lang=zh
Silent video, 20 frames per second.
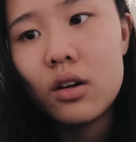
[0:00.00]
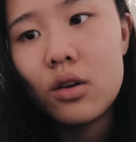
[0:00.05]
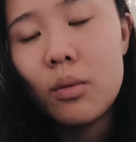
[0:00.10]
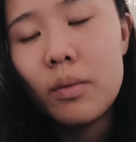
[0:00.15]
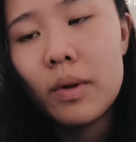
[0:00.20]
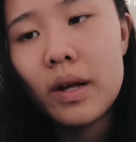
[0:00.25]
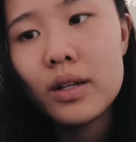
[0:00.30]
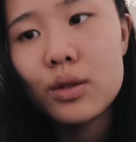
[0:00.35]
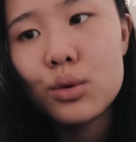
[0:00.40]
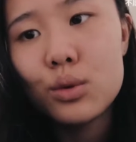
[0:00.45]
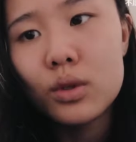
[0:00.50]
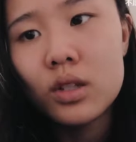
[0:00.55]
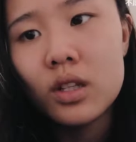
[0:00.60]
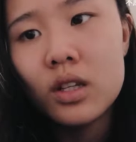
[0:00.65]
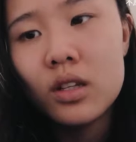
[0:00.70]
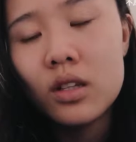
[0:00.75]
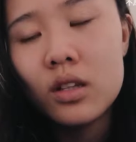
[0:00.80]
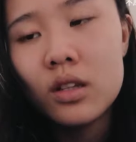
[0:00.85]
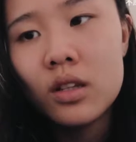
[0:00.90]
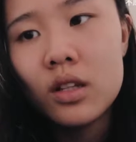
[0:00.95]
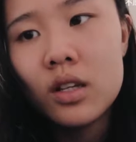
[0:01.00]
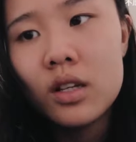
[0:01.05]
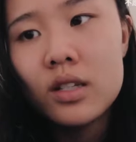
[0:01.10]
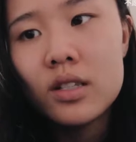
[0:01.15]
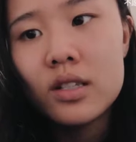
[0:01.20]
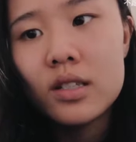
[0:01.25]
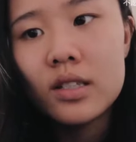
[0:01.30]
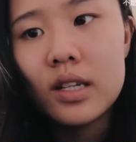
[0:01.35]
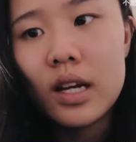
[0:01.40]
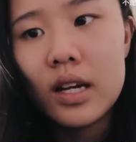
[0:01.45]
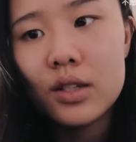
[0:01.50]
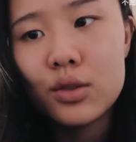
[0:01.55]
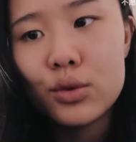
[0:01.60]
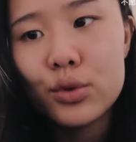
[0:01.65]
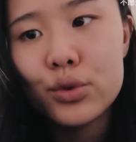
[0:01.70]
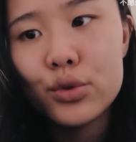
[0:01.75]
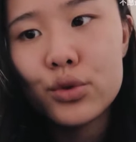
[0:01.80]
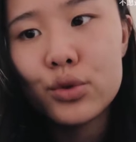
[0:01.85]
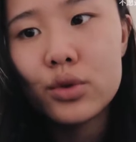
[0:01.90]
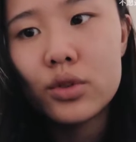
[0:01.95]
我本来昨天想
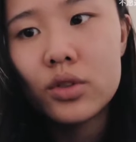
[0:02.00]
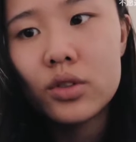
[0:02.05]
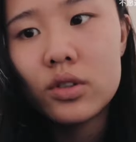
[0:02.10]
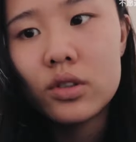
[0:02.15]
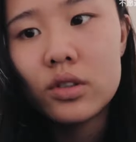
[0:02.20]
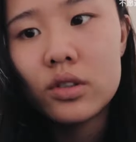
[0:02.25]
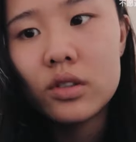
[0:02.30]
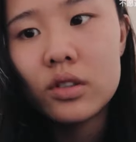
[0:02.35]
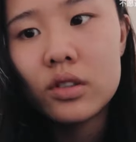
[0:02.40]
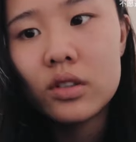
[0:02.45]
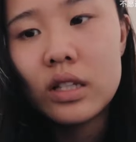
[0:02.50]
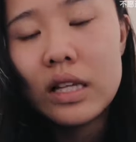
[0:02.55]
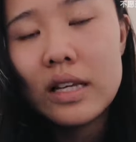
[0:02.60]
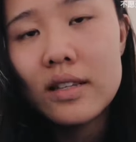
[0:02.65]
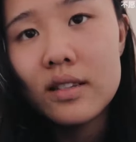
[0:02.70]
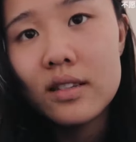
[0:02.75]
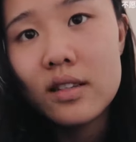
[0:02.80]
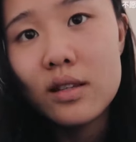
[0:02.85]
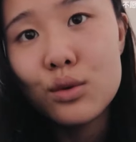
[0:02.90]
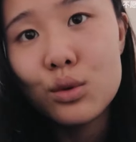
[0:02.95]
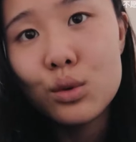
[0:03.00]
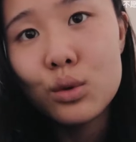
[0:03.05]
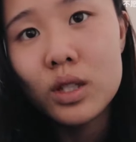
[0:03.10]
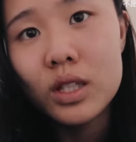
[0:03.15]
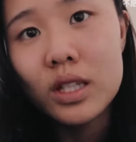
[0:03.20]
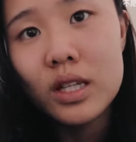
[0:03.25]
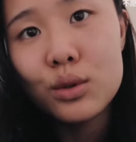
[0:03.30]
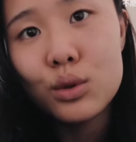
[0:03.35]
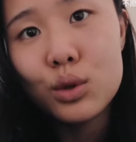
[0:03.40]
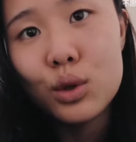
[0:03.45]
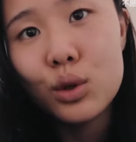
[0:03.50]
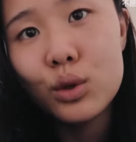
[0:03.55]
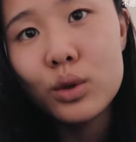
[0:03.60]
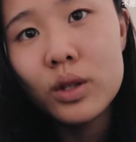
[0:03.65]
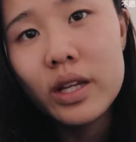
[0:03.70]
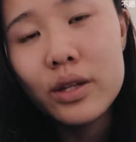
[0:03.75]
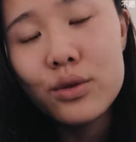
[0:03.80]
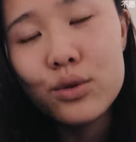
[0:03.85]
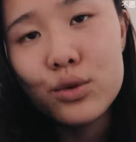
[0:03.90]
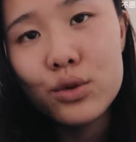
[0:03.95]
说练写作，但最
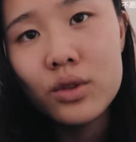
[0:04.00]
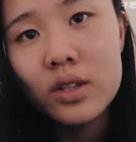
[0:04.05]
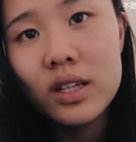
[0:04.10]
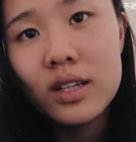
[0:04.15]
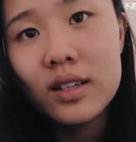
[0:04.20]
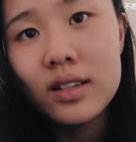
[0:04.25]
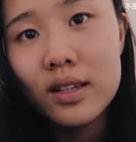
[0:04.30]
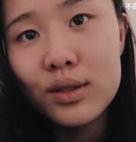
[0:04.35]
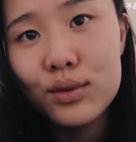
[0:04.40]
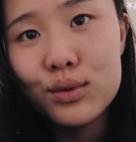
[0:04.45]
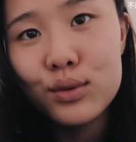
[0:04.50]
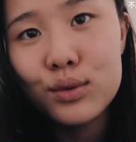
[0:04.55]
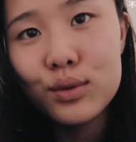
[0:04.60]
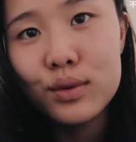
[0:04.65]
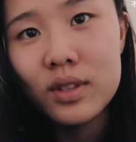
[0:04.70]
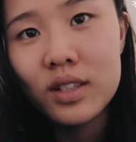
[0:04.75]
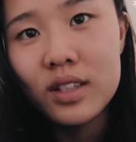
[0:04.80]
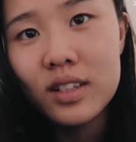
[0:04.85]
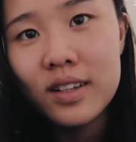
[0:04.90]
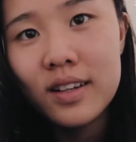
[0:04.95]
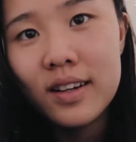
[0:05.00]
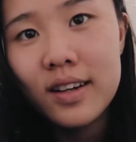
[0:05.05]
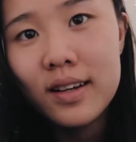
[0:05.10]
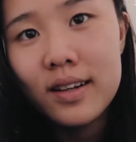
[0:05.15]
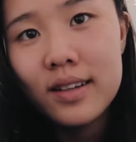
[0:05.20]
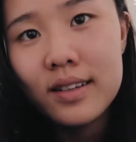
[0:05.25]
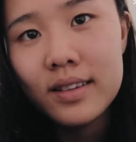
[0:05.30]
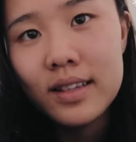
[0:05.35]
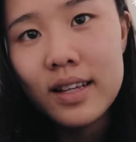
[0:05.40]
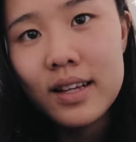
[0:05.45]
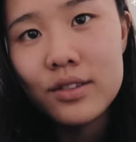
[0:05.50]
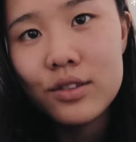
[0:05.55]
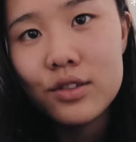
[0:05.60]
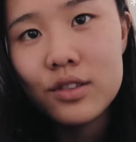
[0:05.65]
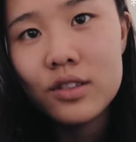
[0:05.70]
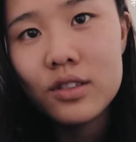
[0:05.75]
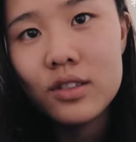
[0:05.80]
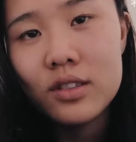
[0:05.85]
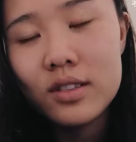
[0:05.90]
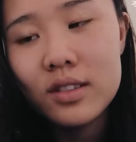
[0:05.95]
后练去听力去了。但
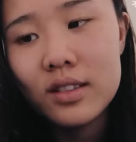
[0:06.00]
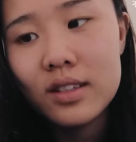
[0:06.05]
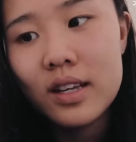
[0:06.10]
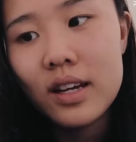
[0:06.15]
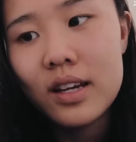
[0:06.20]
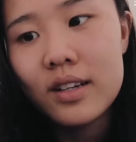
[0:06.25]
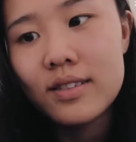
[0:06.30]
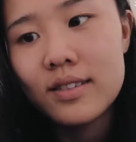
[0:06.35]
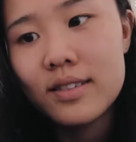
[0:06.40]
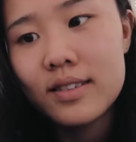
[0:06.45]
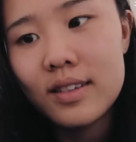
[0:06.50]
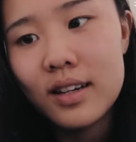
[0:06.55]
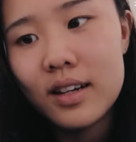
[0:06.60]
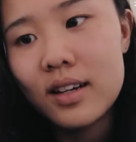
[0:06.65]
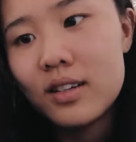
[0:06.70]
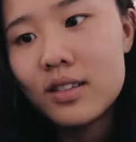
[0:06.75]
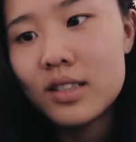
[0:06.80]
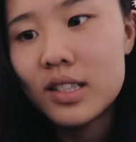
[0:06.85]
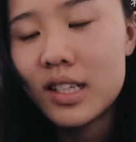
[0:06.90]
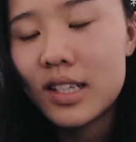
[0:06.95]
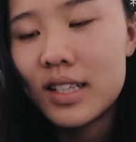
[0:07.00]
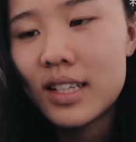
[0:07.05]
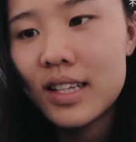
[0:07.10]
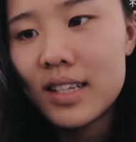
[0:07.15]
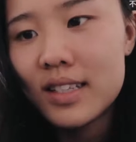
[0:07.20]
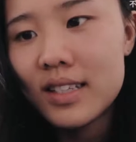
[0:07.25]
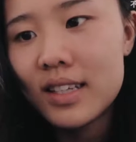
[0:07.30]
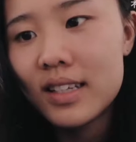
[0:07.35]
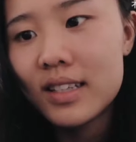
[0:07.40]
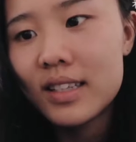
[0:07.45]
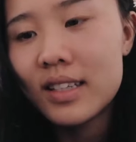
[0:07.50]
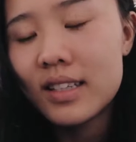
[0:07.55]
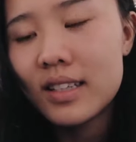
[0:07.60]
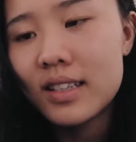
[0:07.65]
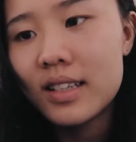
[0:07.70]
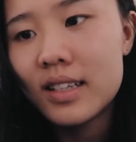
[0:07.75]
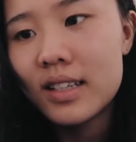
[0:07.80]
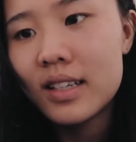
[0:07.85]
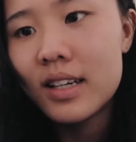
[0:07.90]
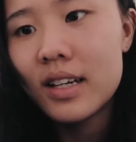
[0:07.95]
是今天还是想要再练一下听
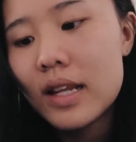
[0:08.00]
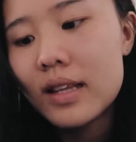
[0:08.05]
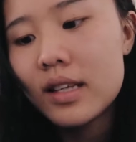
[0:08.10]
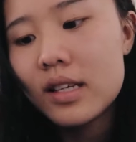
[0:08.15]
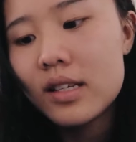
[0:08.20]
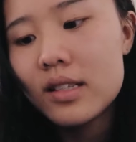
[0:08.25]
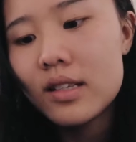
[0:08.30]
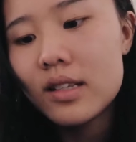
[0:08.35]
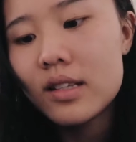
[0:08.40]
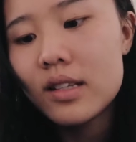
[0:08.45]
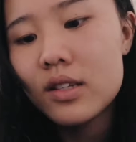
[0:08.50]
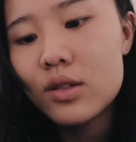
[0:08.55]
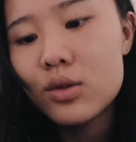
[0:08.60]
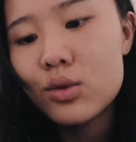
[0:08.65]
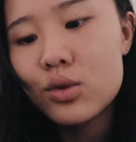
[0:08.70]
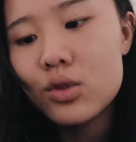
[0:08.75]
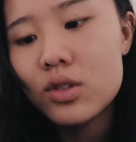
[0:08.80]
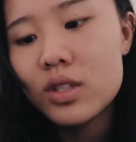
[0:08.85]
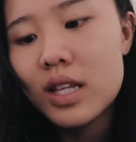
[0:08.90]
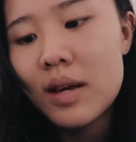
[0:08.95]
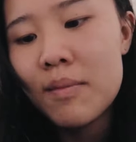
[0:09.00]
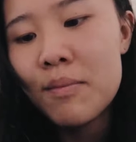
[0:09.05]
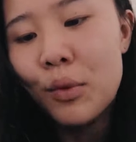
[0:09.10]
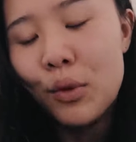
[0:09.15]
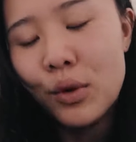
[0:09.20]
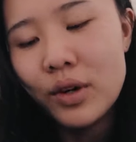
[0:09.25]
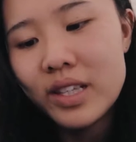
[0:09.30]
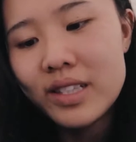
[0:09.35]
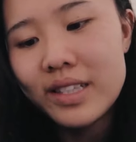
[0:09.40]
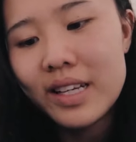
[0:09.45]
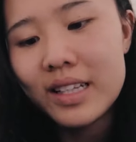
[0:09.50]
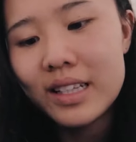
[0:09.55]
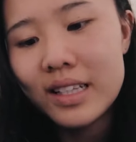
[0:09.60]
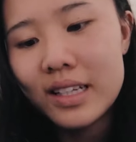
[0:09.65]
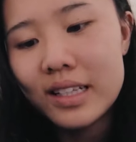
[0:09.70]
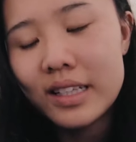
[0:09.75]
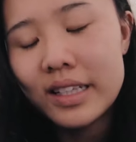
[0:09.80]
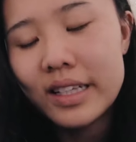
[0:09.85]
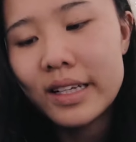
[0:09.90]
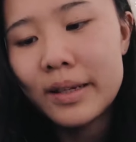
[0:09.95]
力，暂定今天就是再磨一下
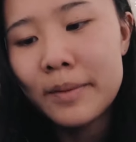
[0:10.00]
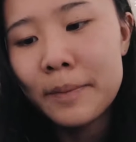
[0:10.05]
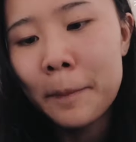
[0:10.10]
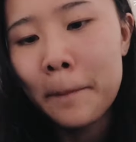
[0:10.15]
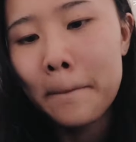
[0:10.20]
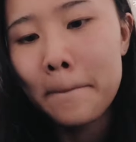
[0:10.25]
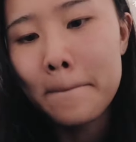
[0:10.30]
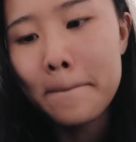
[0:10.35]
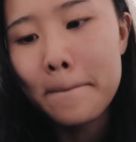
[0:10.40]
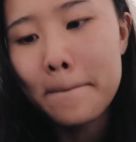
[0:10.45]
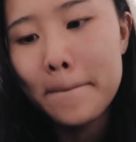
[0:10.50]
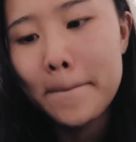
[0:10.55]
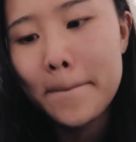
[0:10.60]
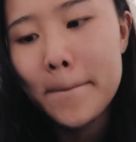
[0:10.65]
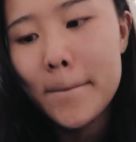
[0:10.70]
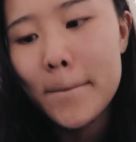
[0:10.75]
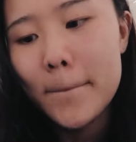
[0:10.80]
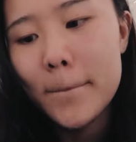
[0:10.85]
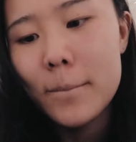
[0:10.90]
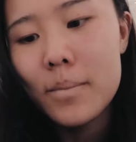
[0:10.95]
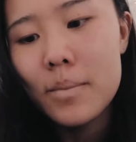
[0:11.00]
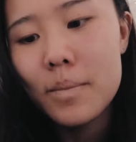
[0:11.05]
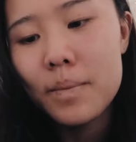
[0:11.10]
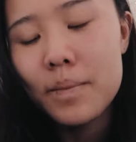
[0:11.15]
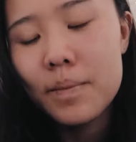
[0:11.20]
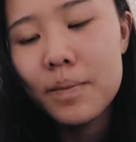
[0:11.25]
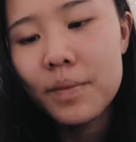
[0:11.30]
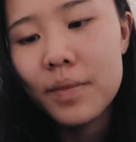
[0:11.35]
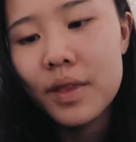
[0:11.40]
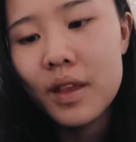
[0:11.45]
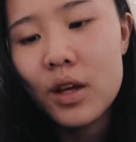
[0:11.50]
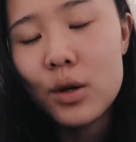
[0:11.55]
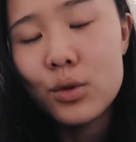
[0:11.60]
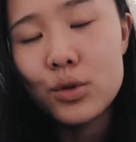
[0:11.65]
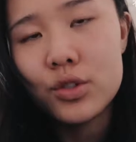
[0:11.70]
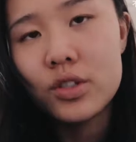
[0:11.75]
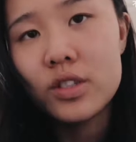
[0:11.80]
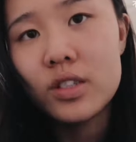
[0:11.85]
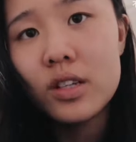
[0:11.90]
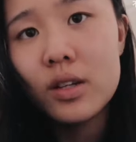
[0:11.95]
听力。嗯，有
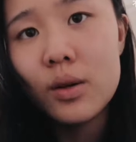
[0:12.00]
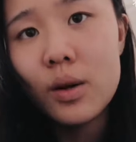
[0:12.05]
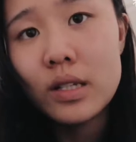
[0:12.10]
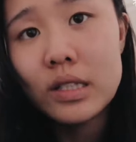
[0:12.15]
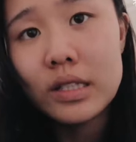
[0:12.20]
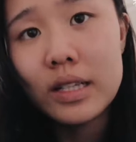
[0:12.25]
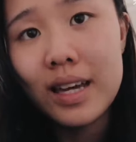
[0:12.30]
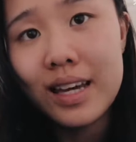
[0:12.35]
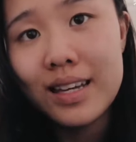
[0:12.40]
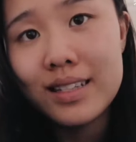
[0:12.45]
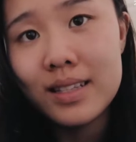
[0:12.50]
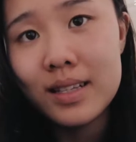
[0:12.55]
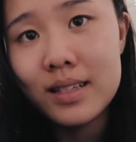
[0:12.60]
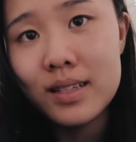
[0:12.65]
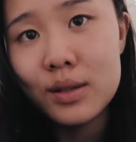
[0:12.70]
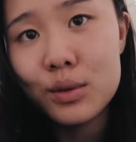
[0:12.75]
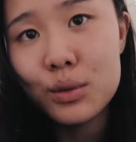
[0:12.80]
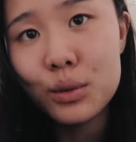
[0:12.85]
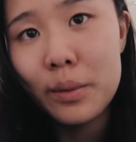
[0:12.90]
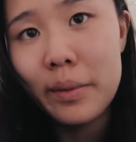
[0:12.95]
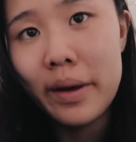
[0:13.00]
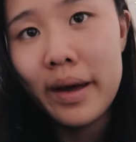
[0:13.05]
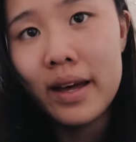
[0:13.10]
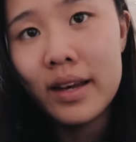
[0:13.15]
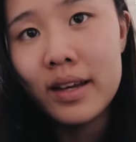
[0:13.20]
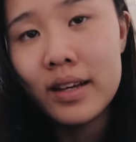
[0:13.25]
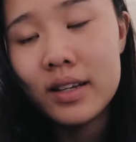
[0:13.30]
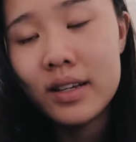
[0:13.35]
时间的话再看一下写作吧。